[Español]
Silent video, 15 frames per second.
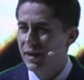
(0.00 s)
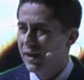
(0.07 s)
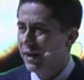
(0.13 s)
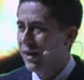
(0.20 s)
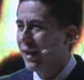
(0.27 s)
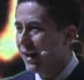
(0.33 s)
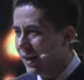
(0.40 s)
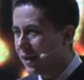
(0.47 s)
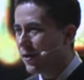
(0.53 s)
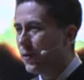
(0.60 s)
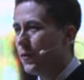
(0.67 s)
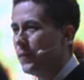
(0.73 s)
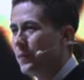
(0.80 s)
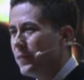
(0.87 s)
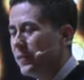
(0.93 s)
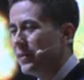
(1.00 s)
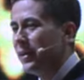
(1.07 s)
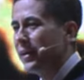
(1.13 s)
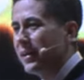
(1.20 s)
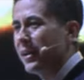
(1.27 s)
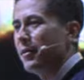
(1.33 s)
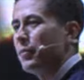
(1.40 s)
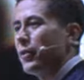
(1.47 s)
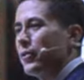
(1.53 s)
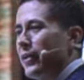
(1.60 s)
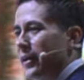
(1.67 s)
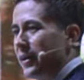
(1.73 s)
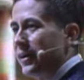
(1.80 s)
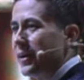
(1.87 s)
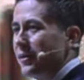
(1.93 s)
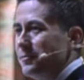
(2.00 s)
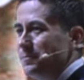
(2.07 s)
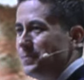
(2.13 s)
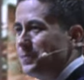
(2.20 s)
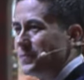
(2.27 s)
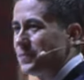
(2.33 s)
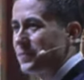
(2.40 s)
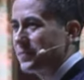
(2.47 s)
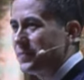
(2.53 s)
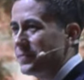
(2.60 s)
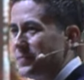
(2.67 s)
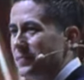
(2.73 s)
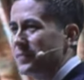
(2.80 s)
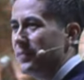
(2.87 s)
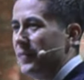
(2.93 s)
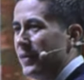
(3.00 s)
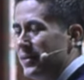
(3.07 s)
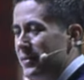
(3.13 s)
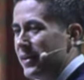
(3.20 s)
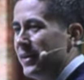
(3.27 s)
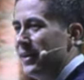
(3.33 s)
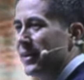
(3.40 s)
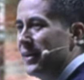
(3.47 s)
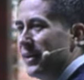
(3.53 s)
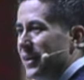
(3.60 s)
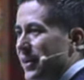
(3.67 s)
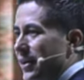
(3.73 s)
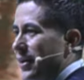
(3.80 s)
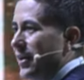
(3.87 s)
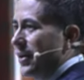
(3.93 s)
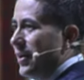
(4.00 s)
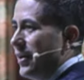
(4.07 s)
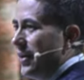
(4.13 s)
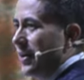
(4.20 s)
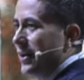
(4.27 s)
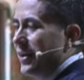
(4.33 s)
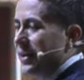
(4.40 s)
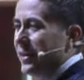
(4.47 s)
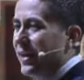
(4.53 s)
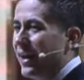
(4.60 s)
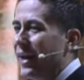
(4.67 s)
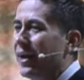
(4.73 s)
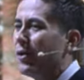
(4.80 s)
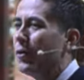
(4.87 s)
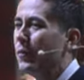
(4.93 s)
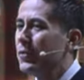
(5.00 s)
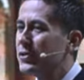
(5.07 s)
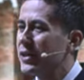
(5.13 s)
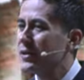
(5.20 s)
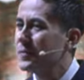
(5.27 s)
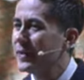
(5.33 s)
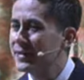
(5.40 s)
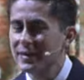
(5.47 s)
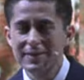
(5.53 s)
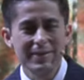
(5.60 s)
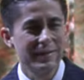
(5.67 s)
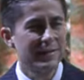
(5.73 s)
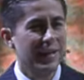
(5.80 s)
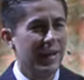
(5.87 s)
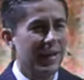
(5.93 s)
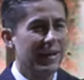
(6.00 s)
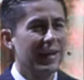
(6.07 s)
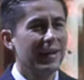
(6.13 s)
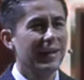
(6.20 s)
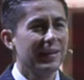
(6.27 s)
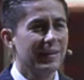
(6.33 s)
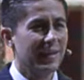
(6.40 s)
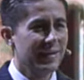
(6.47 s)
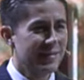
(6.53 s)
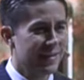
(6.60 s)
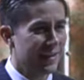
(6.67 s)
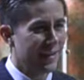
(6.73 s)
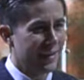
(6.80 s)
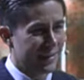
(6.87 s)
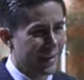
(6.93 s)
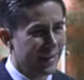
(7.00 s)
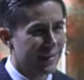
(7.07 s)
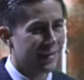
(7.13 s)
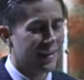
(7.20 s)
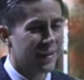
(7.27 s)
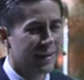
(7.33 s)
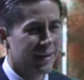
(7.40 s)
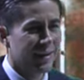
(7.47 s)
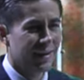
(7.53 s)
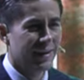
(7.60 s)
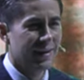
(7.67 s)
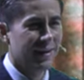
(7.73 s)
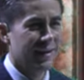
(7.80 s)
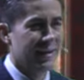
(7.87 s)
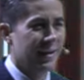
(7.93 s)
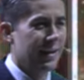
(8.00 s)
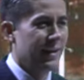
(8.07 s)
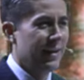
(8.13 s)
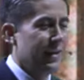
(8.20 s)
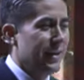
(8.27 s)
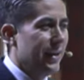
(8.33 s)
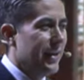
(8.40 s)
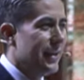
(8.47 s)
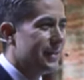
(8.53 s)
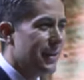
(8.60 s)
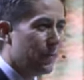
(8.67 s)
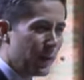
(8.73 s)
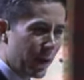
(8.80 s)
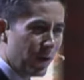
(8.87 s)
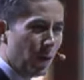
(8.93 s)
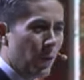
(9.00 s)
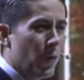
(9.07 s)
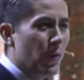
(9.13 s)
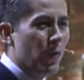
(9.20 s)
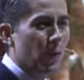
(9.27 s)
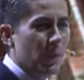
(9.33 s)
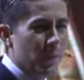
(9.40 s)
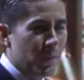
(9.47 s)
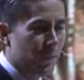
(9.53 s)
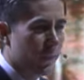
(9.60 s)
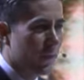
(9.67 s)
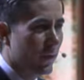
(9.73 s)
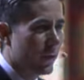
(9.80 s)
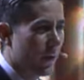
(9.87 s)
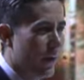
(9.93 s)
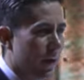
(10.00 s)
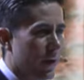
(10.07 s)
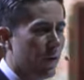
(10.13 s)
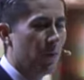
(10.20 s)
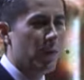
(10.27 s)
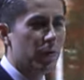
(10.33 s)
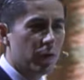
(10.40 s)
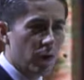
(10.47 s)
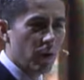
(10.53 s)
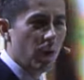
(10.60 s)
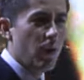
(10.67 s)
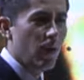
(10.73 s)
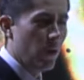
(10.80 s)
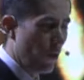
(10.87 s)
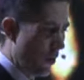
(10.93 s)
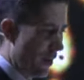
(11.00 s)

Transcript: El ego te quiere proteger. ¿Sí? Y el ego muchas veces es aquel que te dice detente. ¿Y saben cómo, cómo yo lo, lo